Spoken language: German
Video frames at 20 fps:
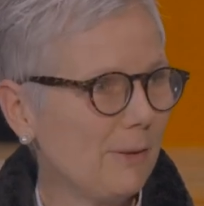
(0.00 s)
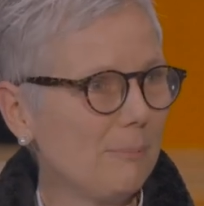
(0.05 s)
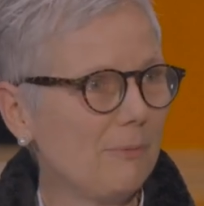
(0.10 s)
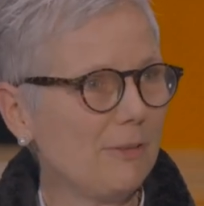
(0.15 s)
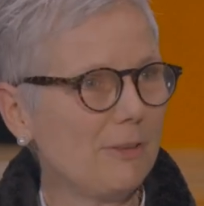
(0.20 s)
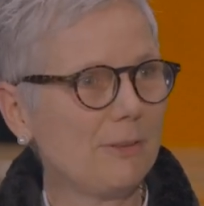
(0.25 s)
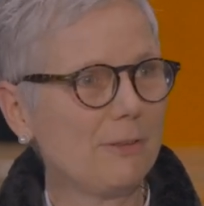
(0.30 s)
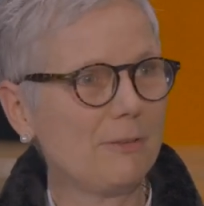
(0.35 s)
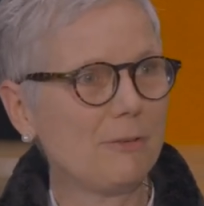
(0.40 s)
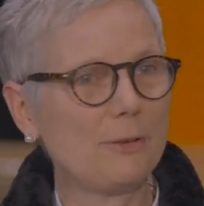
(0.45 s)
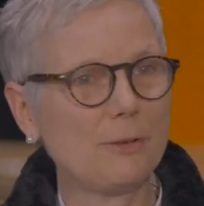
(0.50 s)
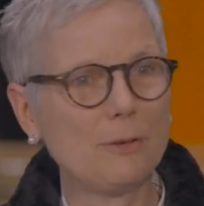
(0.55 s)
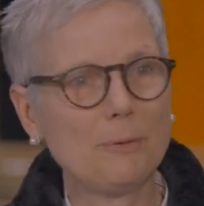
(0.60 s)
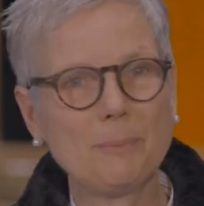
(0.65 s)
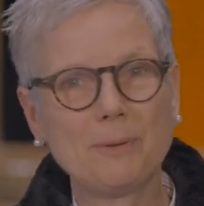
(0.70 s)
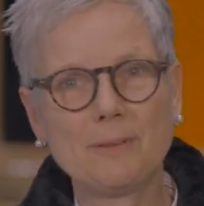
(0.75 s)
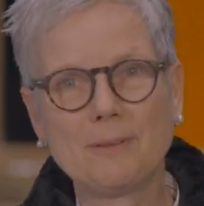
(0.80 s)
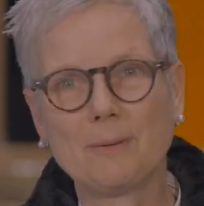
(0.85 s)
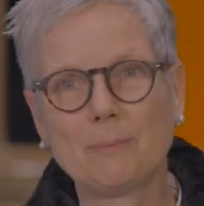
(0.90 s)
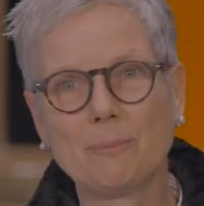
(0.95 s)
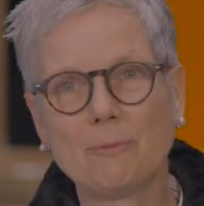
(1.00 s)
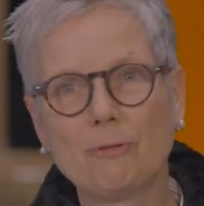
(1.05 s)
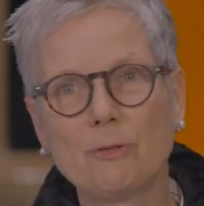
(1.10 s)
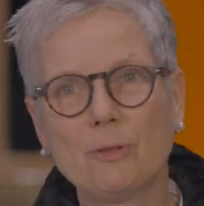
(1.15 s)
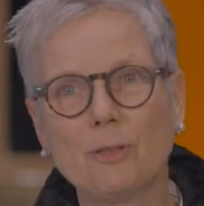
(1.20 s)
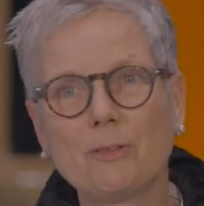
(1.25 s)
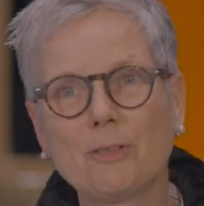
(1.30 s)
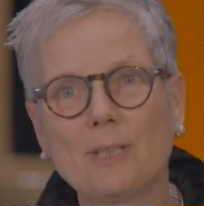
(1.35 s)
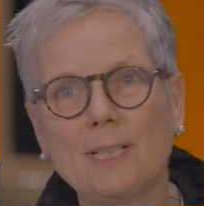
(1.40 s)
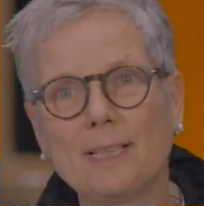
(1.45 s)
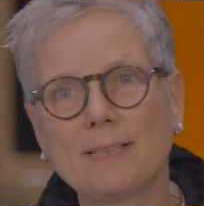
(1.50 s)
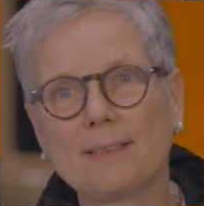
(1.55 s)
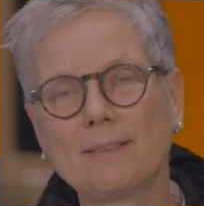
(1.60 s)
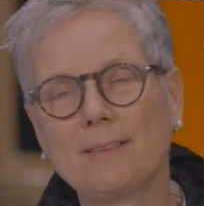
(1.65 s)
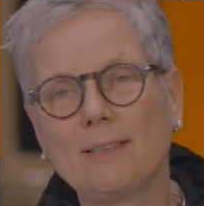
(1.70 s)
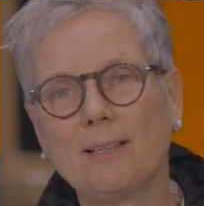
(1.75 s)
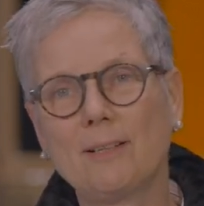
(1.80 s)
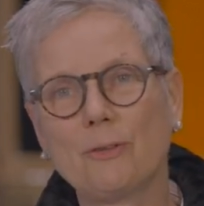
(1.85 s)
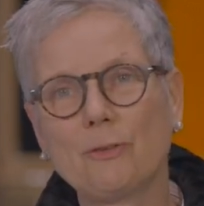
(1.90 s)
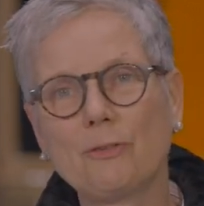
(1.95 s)
ob wir nicht doch mit einem Vortrag
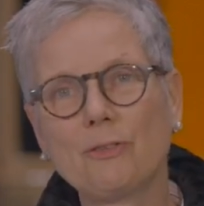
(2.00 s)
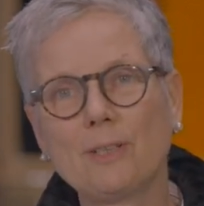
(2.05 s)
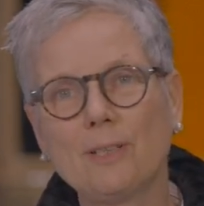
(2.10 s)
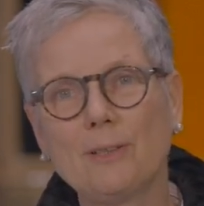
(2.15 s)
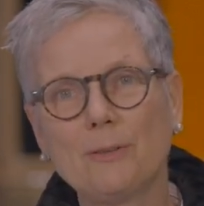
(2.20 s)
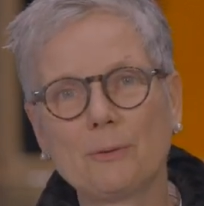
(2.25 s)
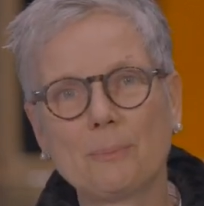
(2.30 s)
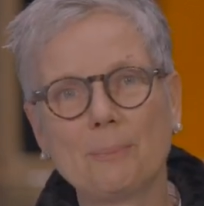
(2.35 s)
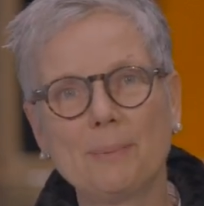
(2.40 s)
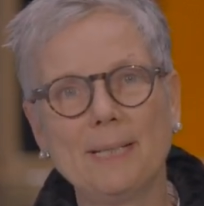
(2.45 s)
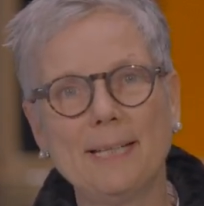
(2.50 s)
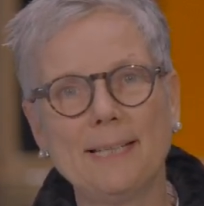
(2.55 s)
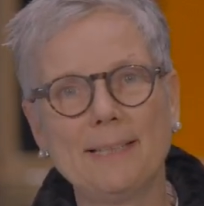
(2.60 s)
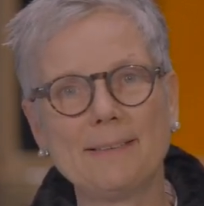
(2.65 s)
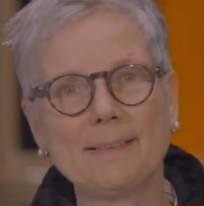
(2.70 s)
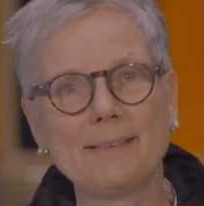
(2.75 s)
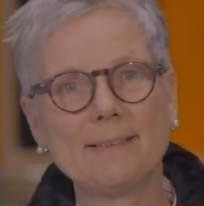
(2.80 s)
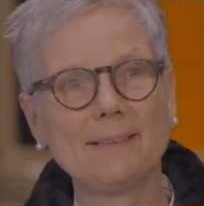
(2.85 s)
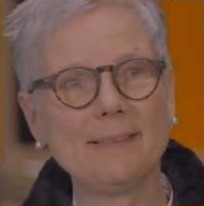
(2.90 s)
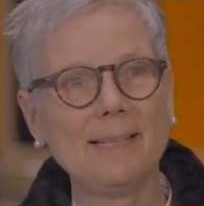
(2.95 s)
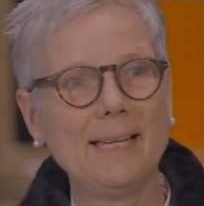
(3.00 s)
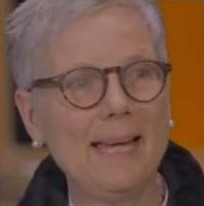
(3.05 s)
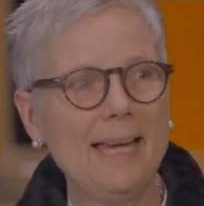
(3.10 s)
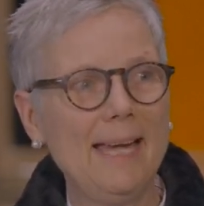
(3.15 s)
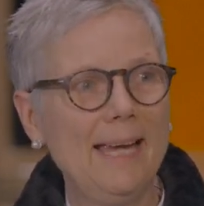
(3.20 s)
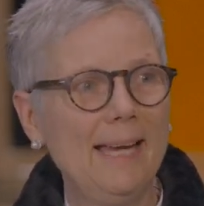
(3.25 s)
die Ausstellung beenden,